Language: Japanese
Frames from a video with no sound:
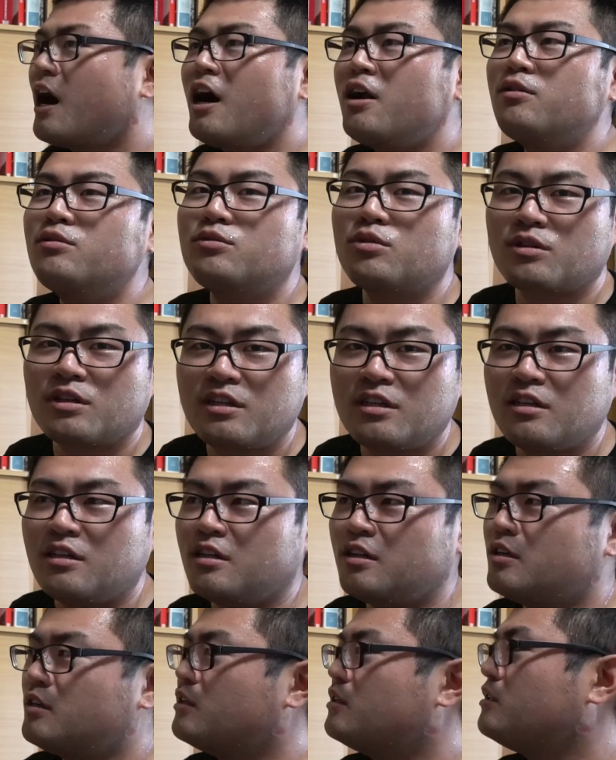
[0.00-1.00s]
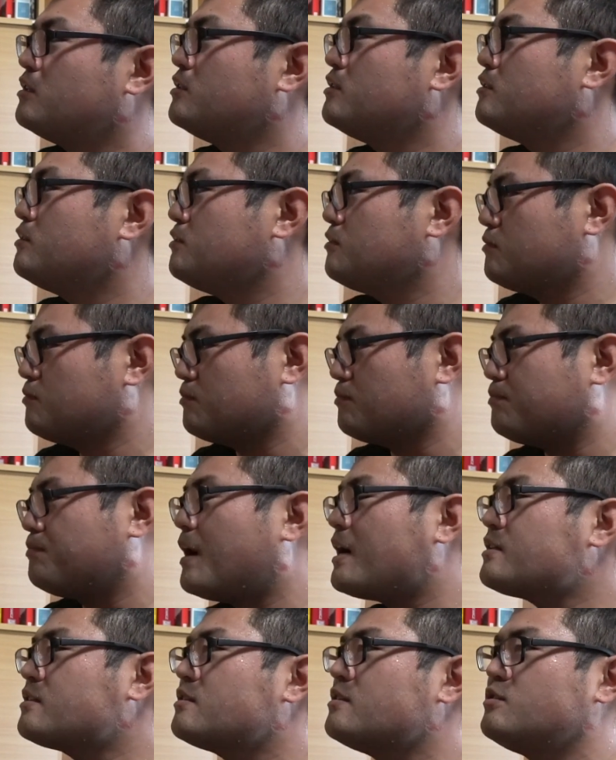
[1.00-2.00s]
ある時、
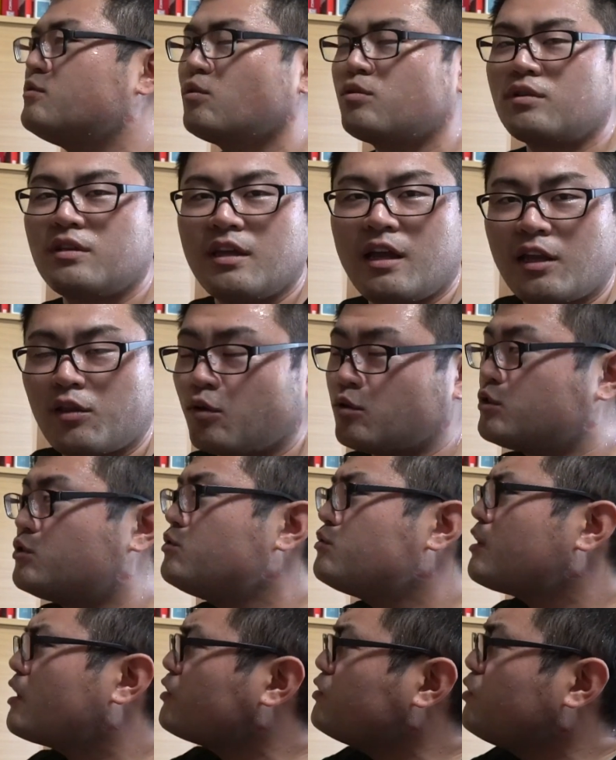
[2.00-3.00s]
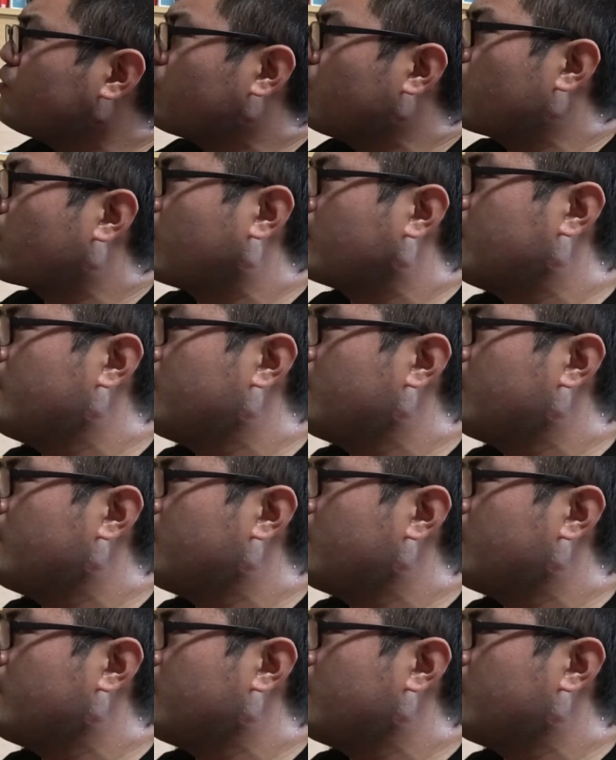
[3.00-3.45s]
バスに乗って、あの、修学旅行が